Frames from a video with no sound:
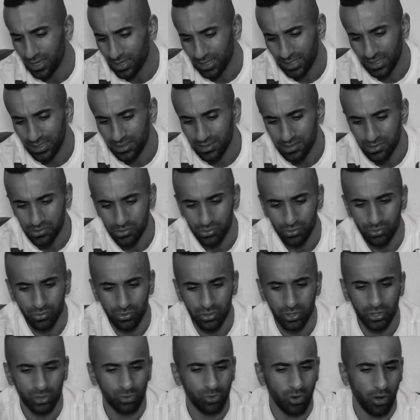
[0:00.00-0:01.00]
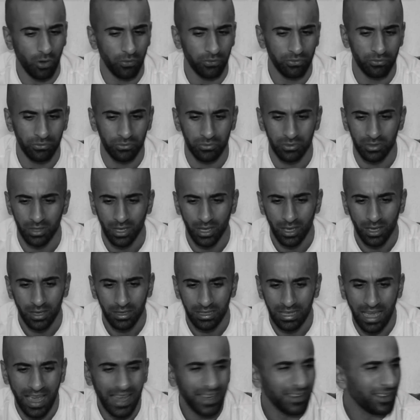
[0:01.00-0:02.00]
Redest du zu offen?
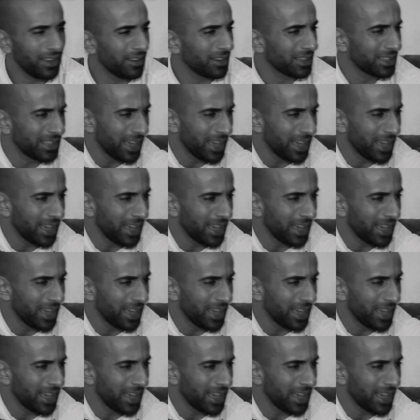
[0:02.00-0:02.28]
Keiner,